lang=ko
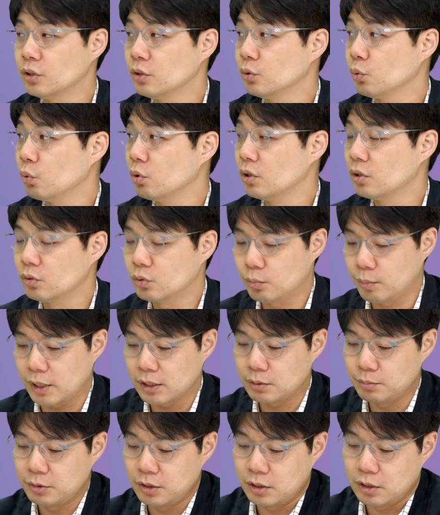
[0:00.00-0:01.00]
있는 논리를 좀
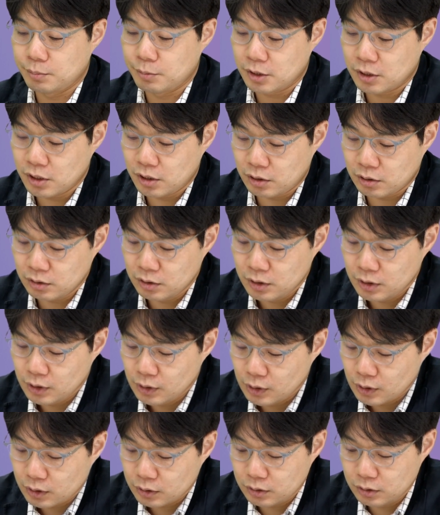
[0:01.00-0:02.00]
말씀드리면요.
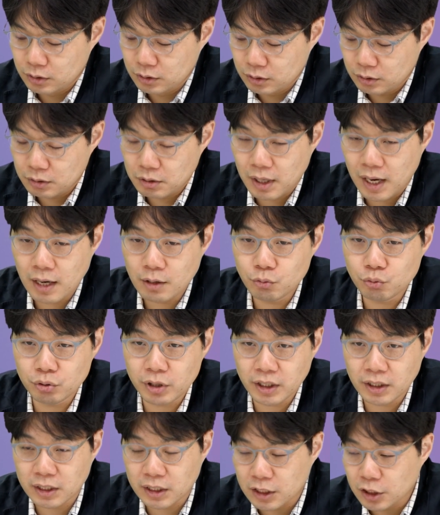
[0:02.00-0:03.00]
그
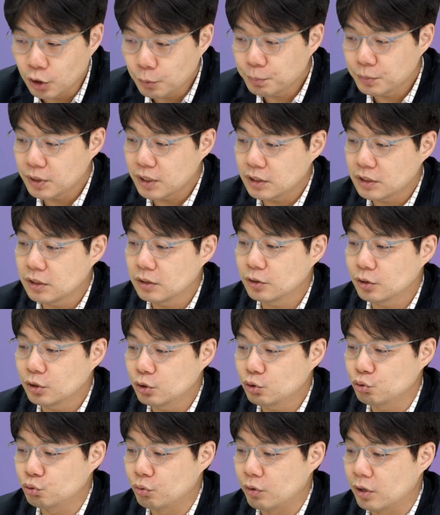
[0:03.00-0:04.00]
한국의 기업들의 실적이
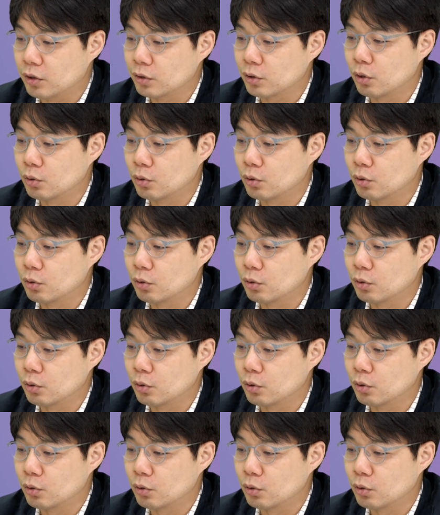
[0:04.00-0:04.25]
중요해요,